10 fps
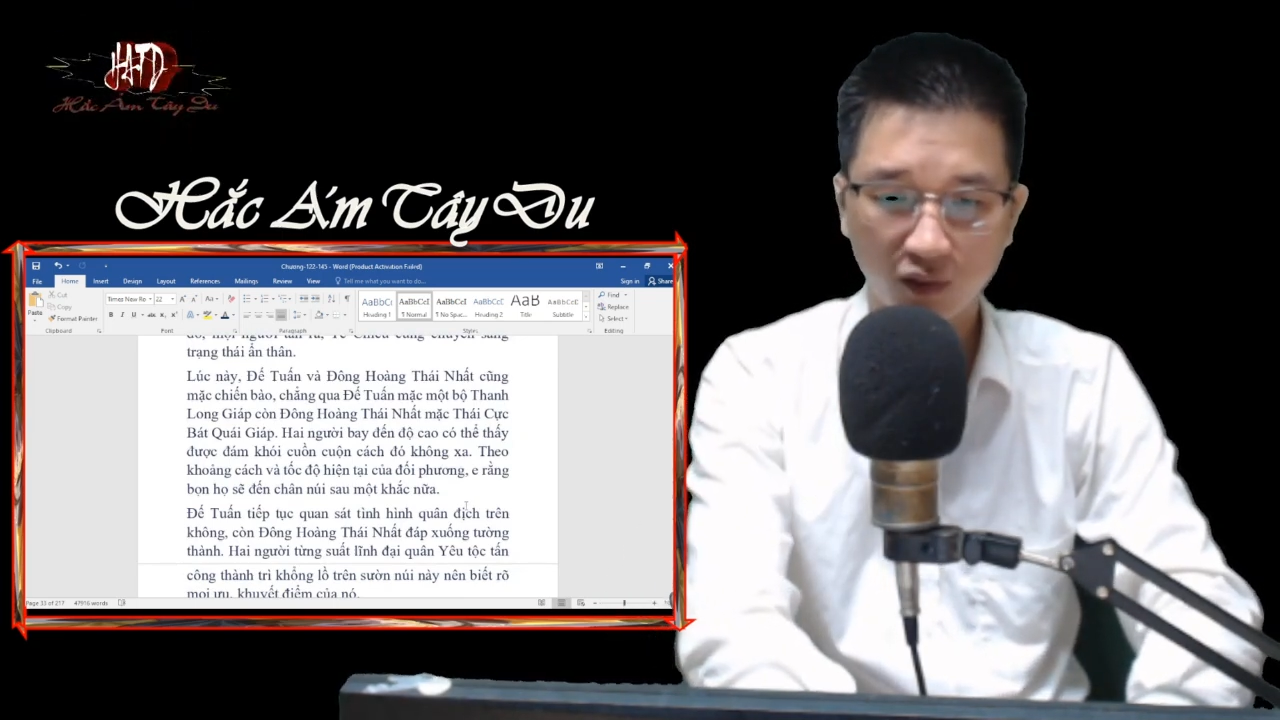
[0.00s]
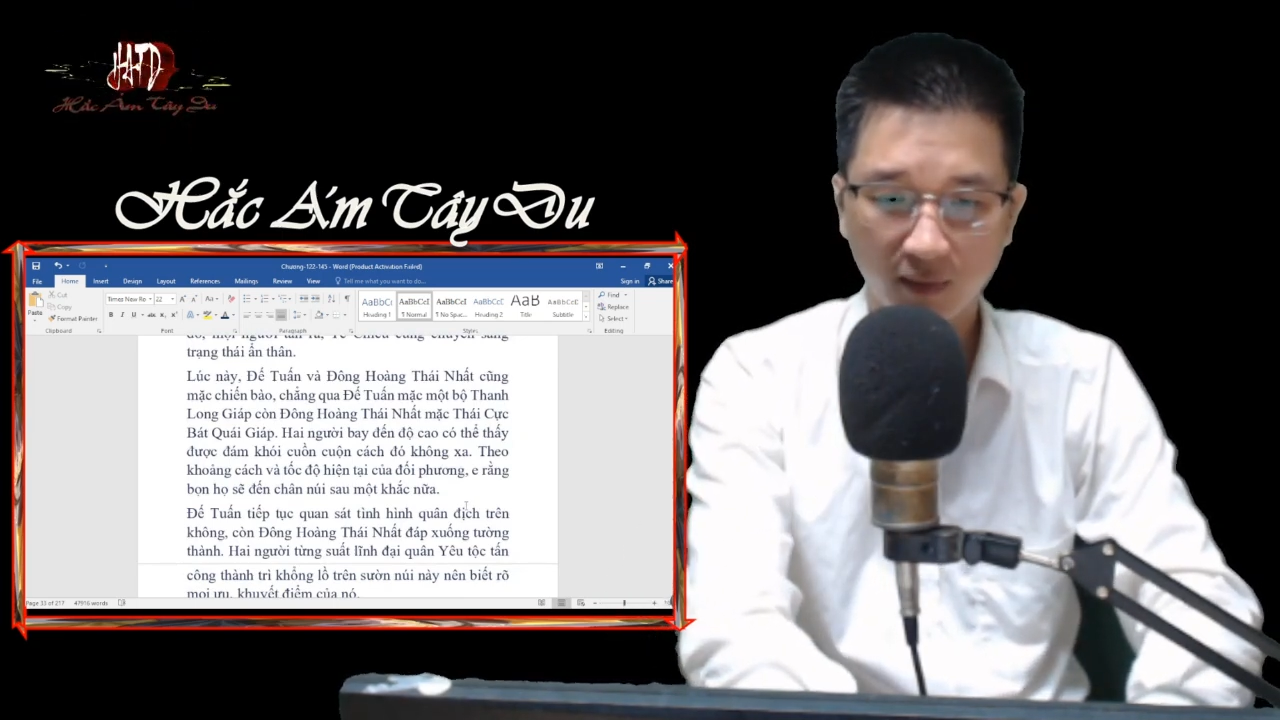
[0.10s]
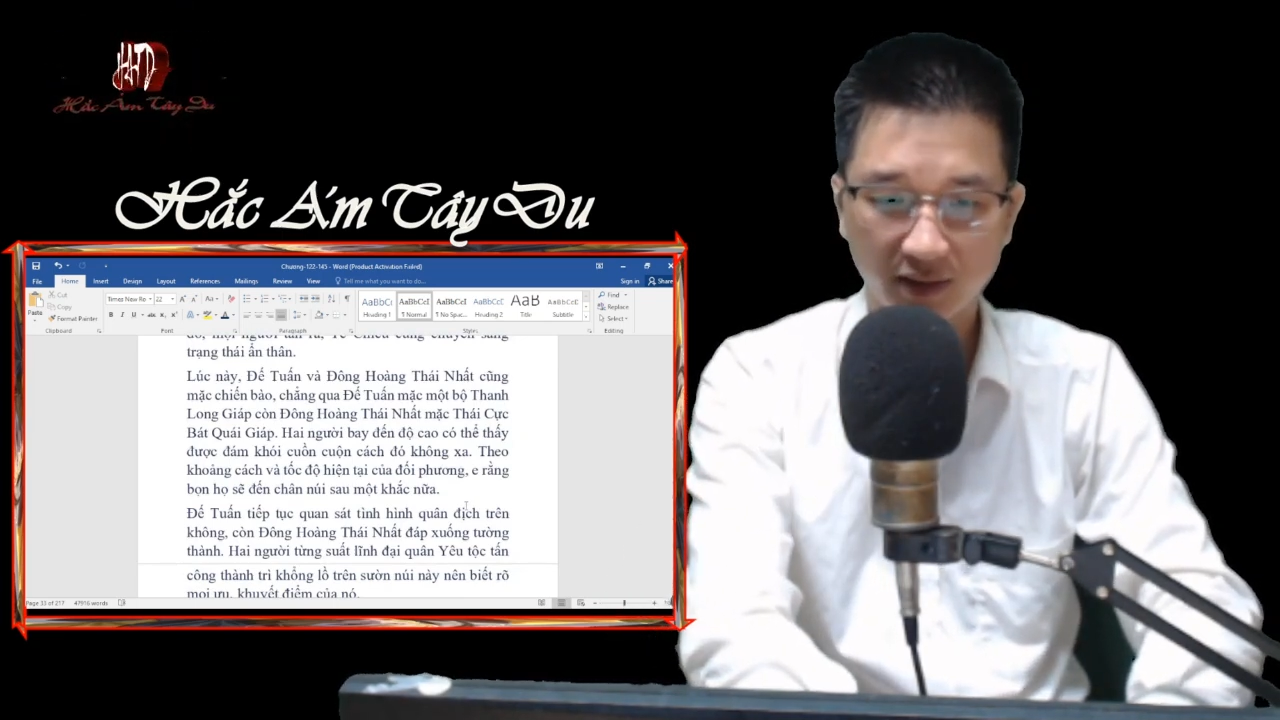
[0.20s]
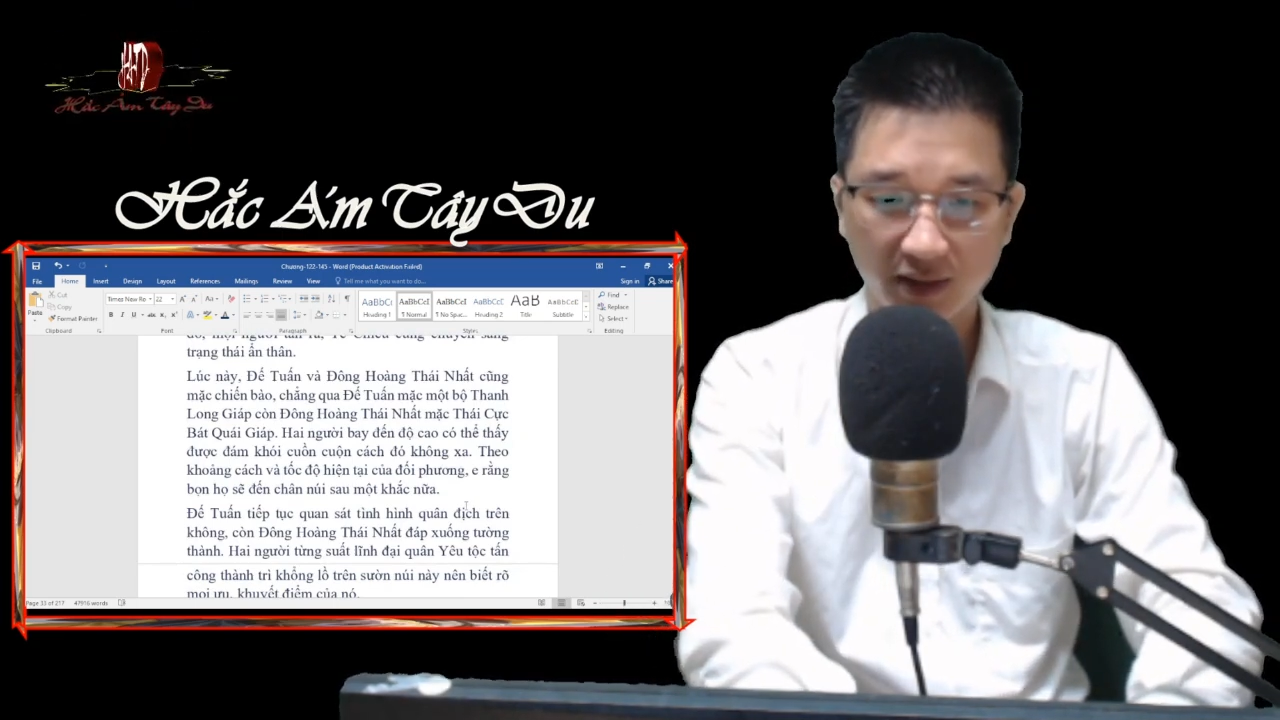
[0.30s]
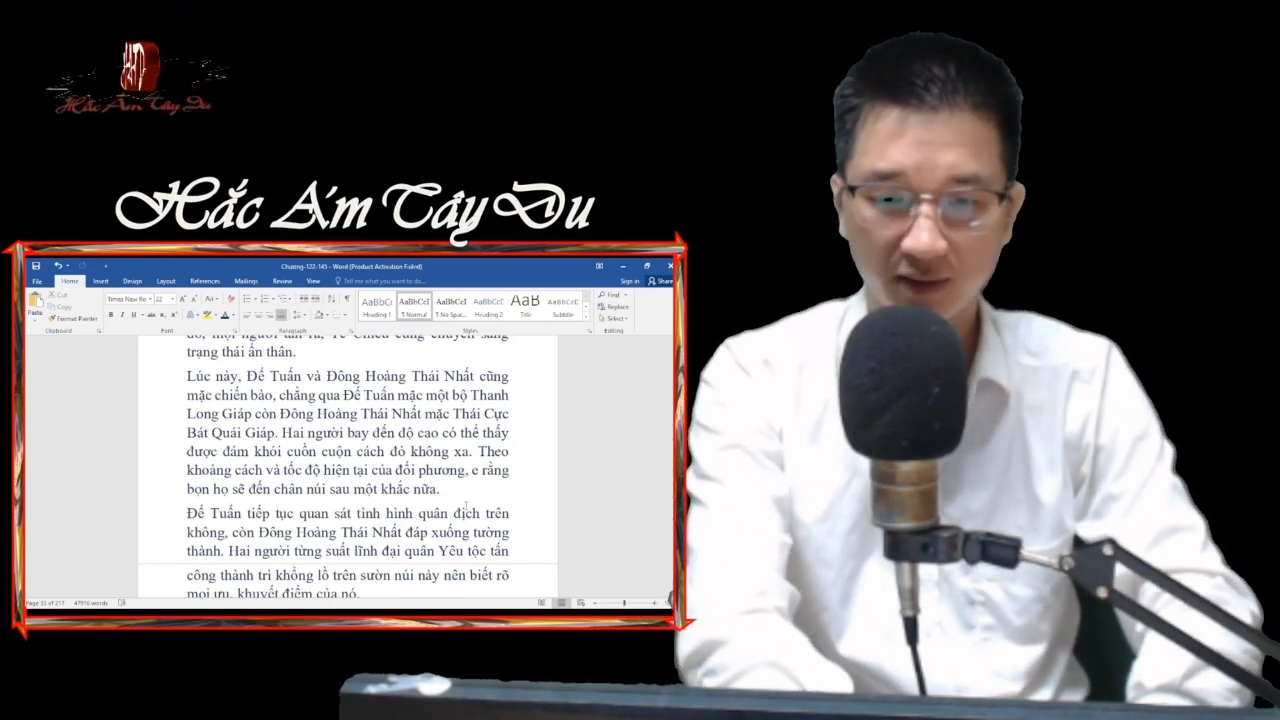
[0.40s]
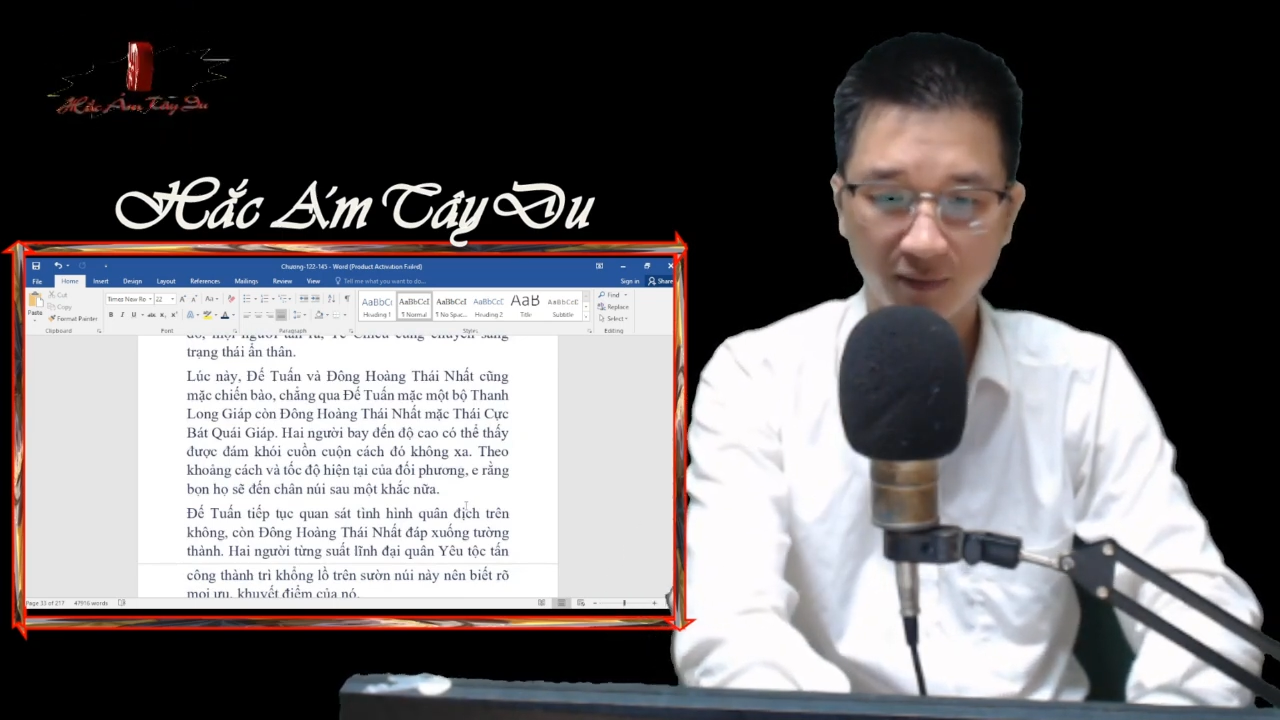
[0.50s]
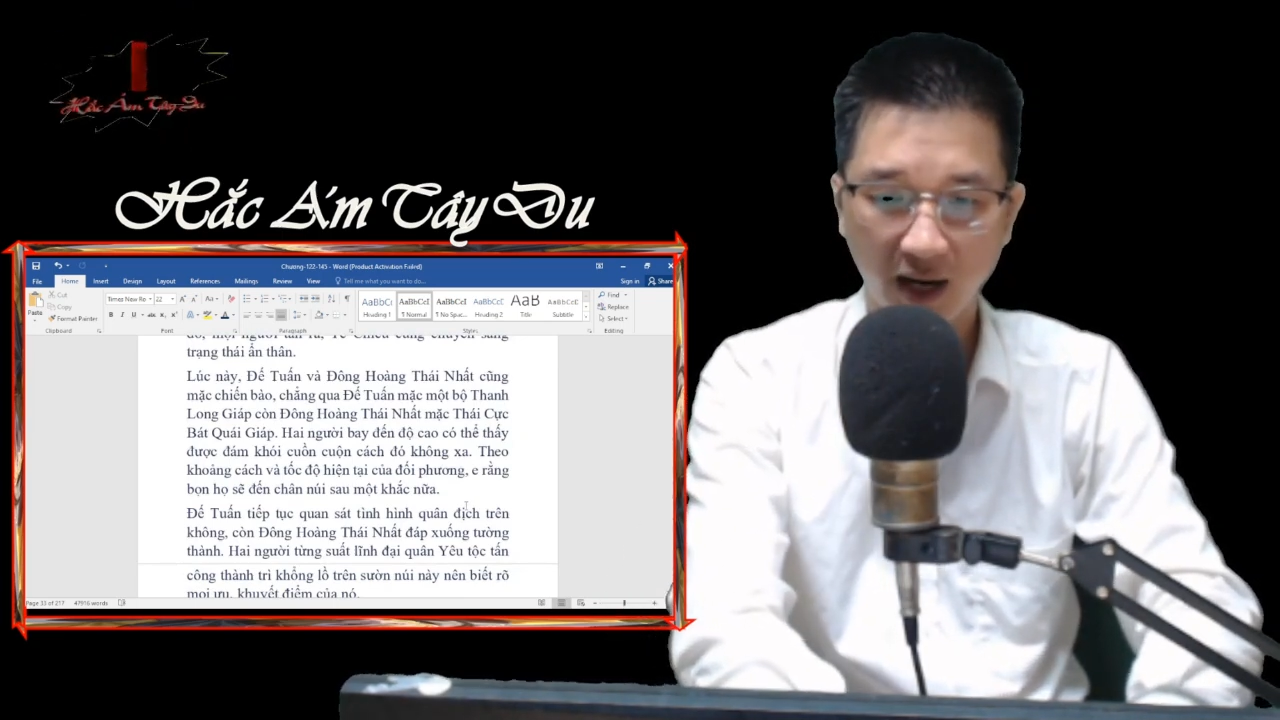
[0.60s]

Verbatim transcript: cũng mặc chiến